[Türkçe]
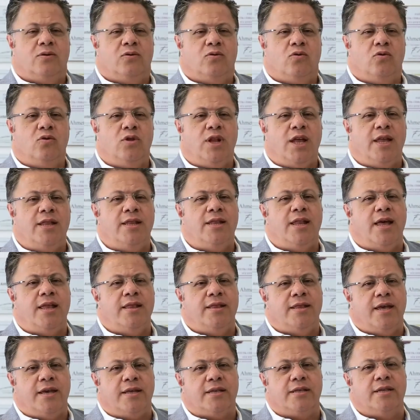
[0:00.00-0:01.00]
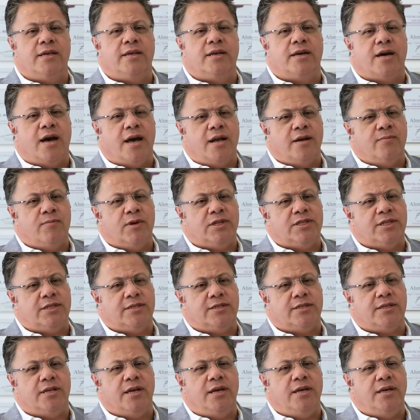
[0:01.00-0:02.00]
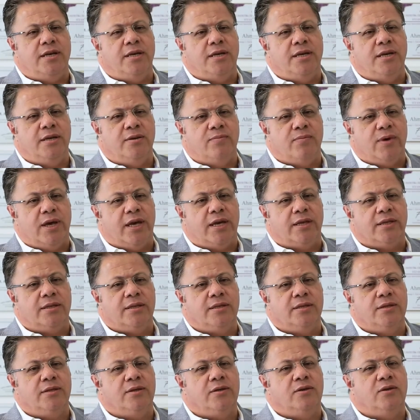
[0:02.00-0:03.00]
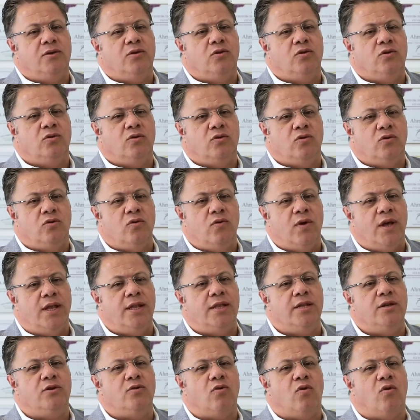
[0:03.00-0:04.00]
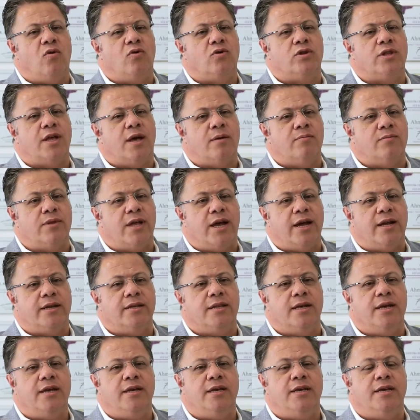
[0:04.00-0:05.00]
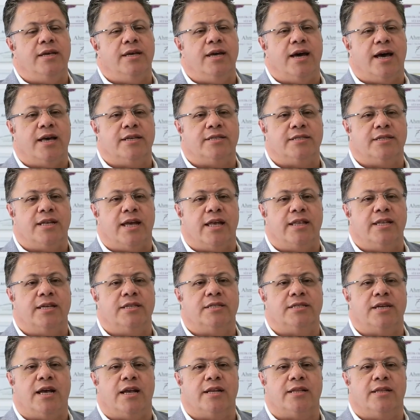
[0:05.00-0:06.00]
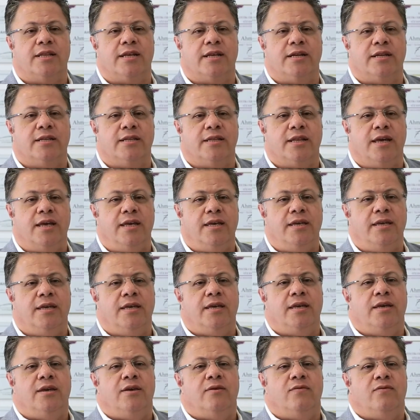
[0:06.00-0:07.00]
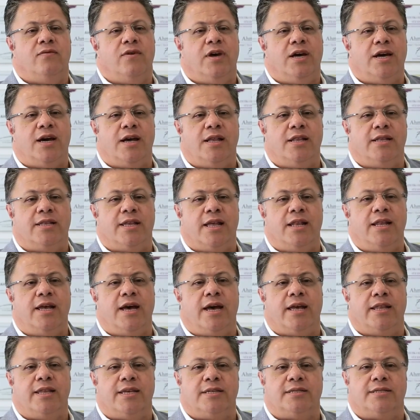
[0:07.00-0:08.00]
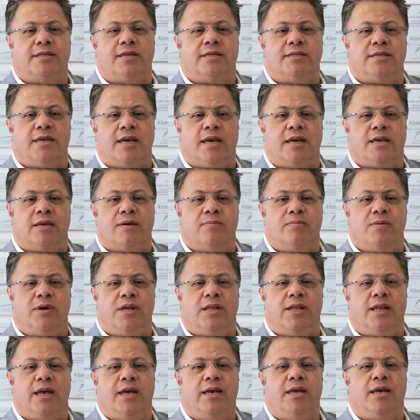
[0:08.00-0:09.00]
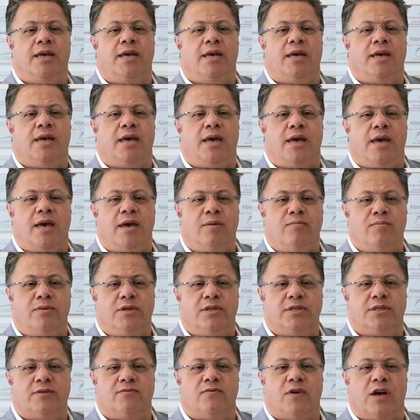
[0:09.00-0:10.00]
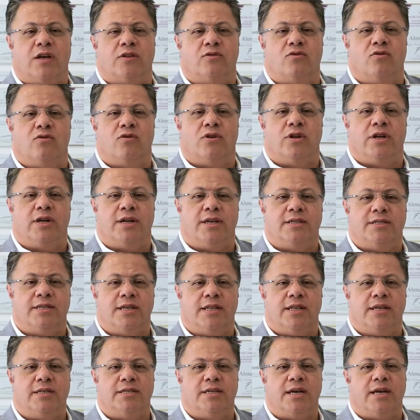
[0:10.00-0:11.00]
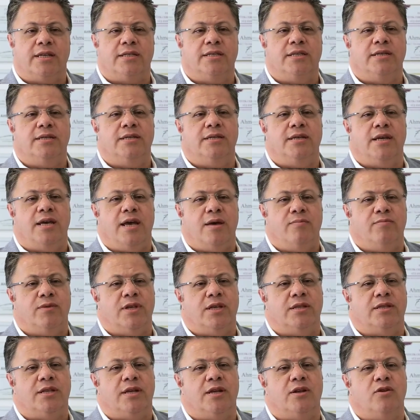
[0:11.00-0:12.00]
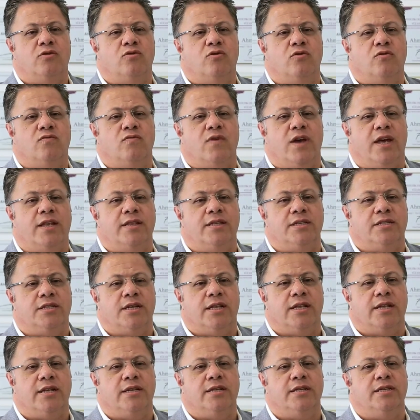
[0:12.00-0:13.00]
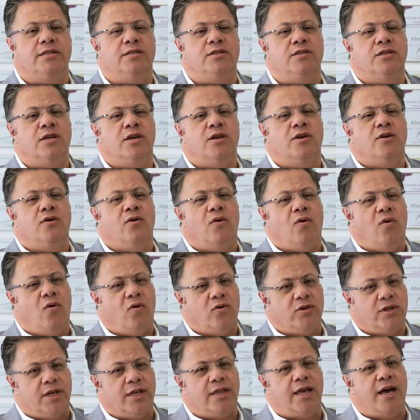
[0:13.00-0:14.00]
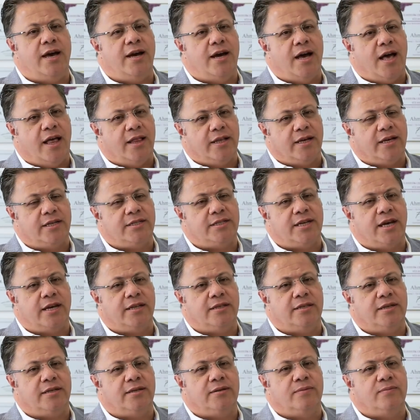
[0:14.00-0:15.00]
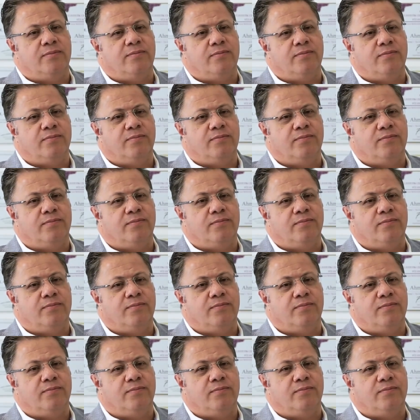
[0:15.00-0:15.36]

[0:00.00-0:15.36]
Kullanılan tekniğin karmaşasına girmeyin. Güvenilir ortamlarda, iyi hastane şartlarında ve kaliteli anestezi ekibiyle hem risk faktörleri azalacaktır hem de tereddüt ve endişeleriniz ortadan kalkacaktır.